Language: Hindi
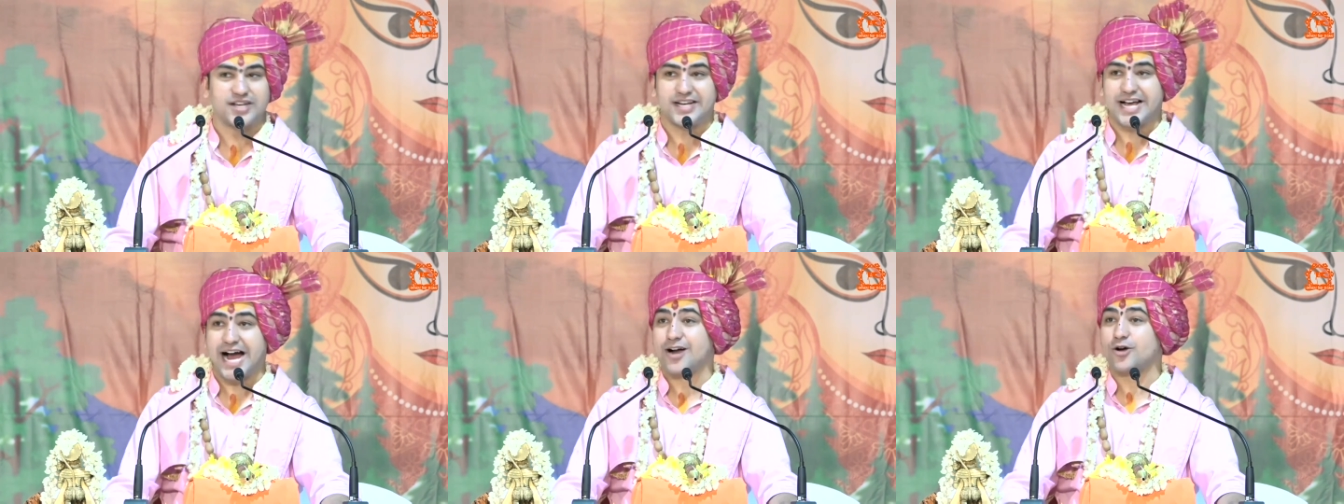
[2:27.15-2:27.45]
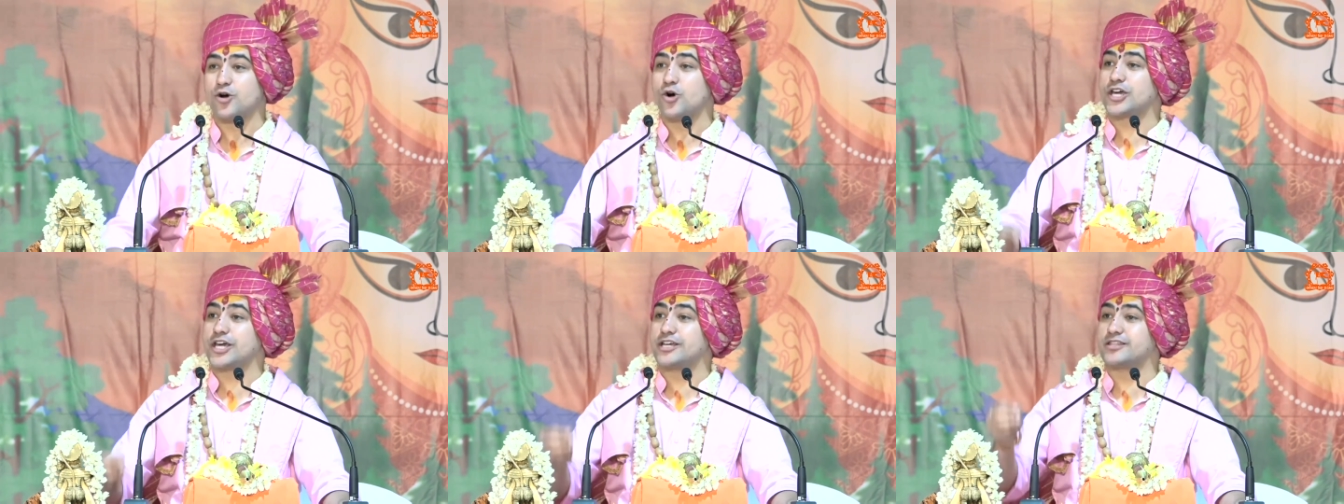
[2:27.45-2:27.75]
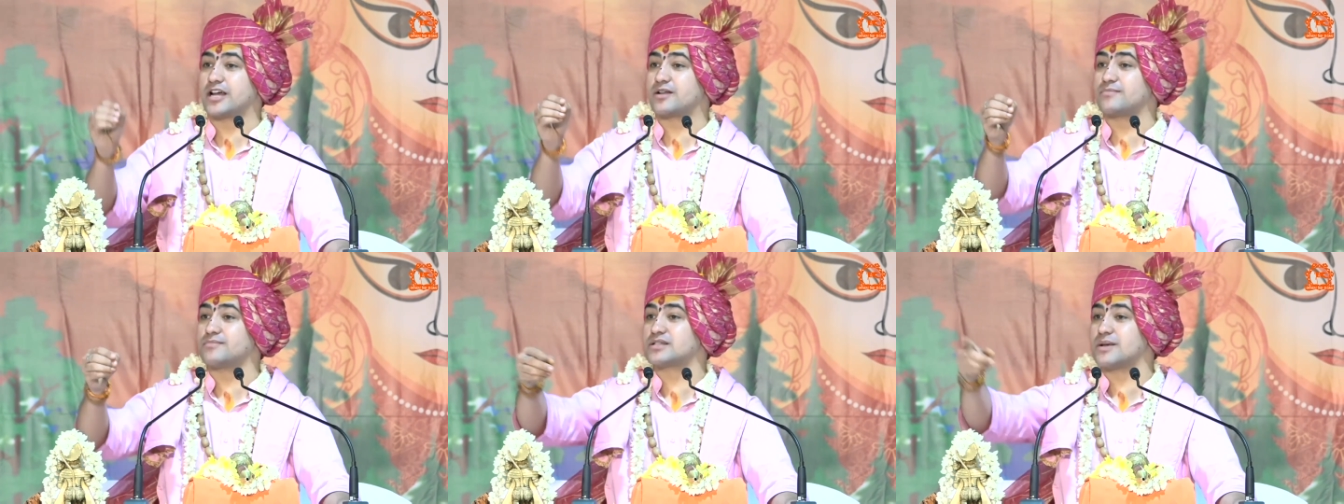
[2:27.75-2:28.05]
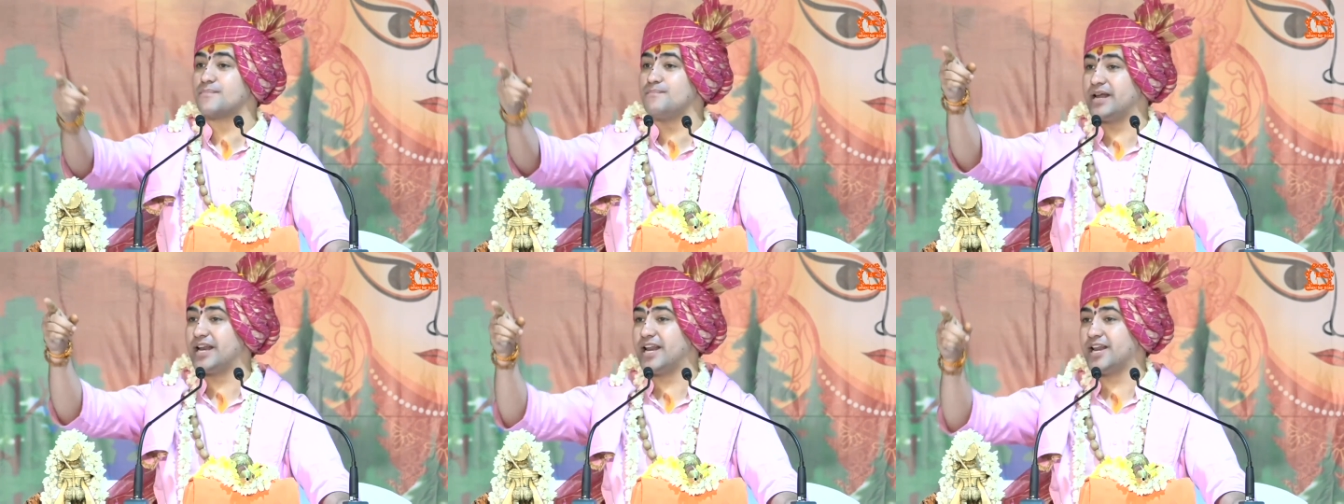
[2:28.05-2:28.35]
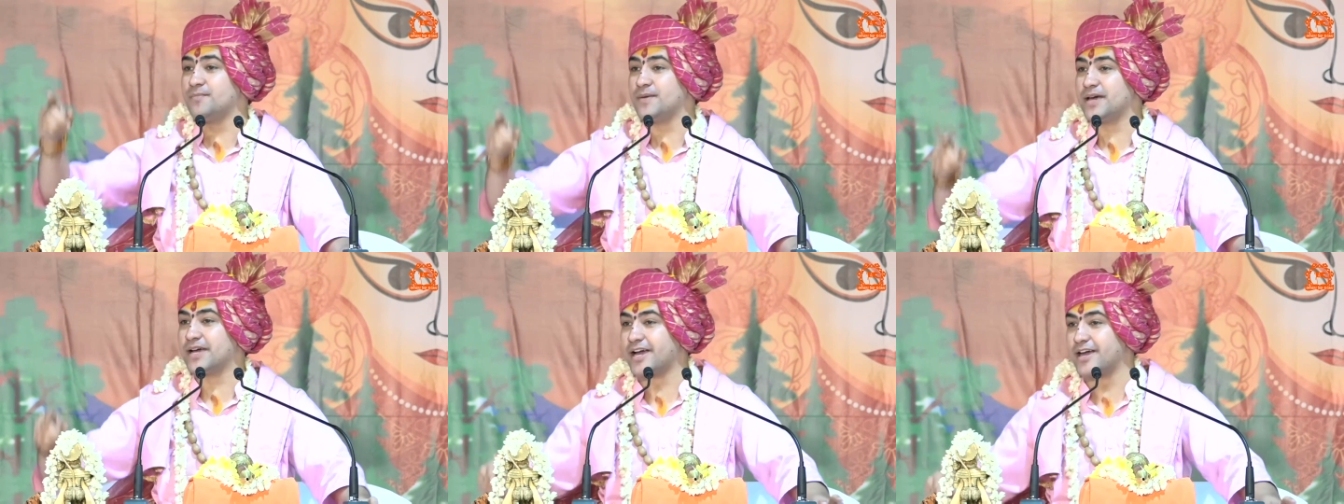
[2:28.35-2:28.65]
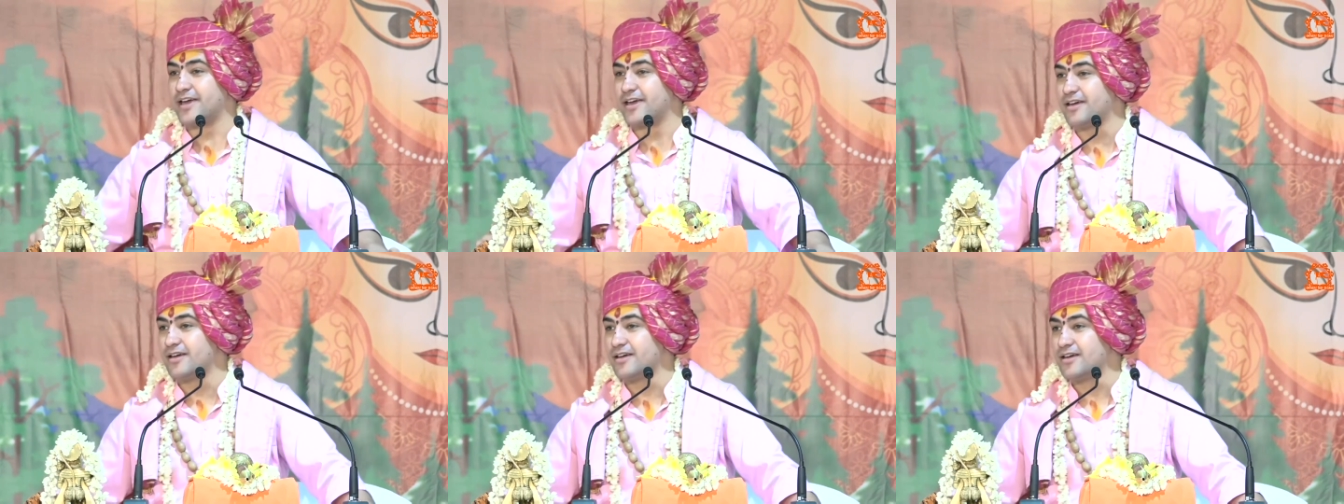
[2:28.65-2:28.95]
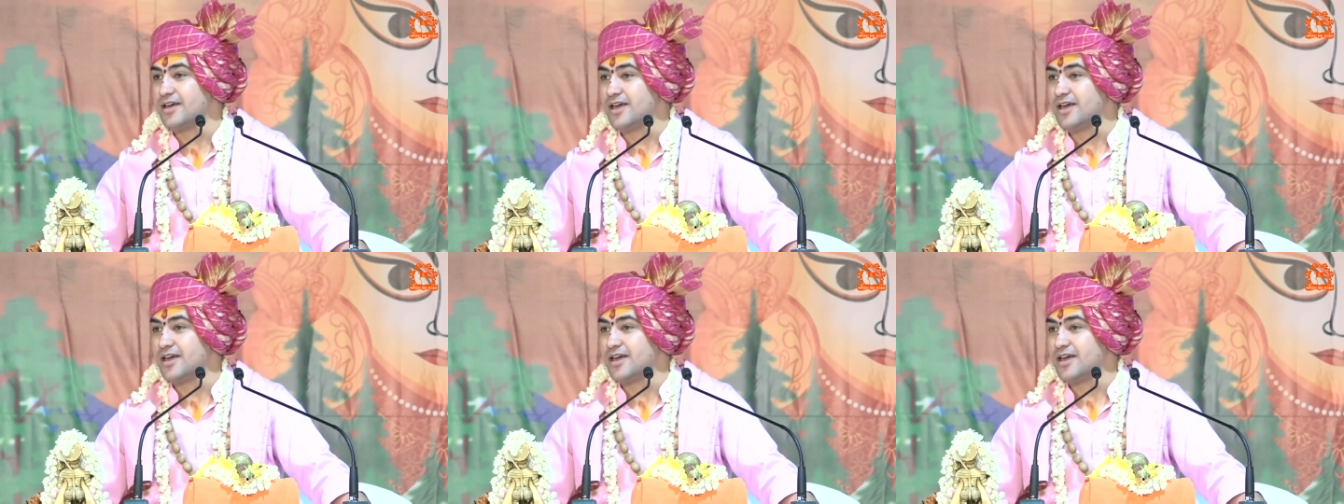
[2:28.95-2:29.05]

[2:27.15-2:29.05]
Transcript: शिकागो के धर्म सम्मेलन में गए